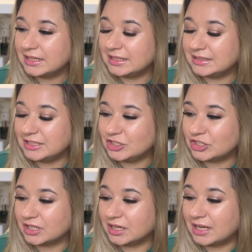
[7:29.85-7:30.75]

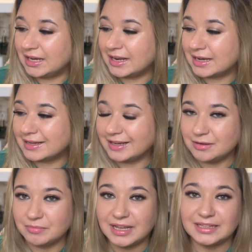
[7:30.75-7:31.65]
линеечка Ля
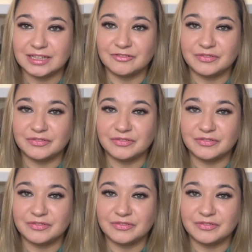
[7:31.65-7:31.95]
Крим, это